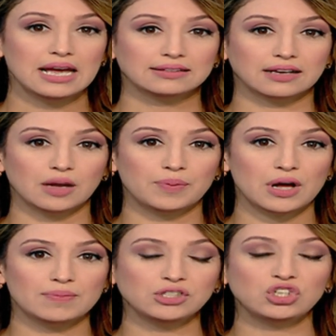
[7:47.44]
طالب
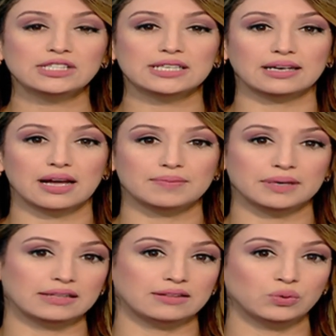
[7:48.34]
مجلس
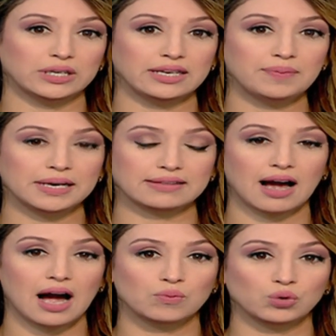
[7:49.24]
الامن الدولي
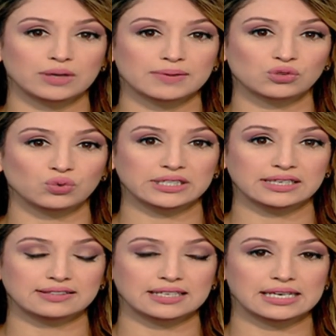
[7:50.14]
بتحمل
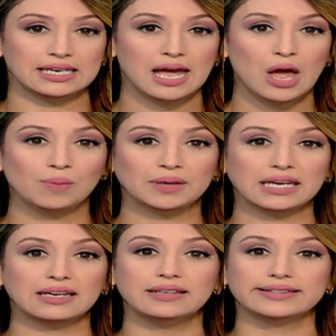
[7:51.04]
مسؤوليته من
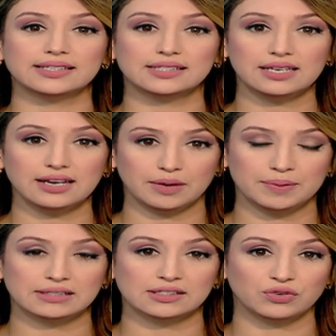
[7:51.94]
خلال التسريع
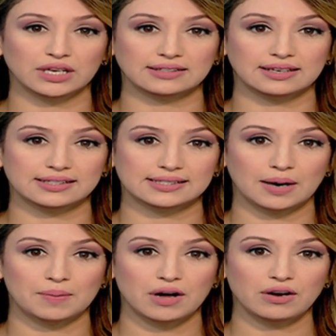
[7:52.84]
بتصفية
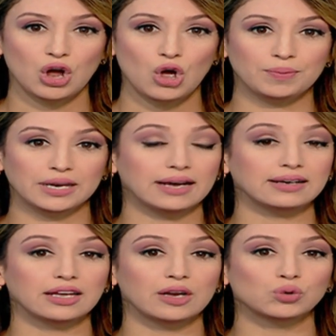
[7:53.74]
الاستعمار من
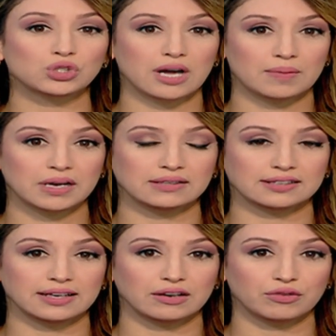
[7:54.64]
اخر
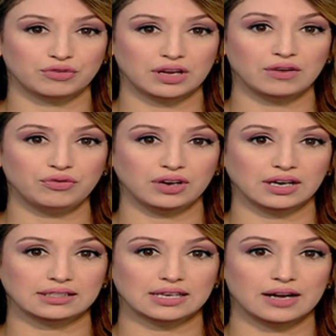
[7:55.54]
مستعمرة في
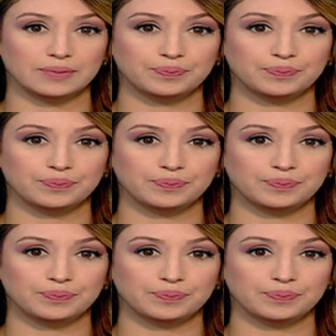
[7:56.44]
افريقيا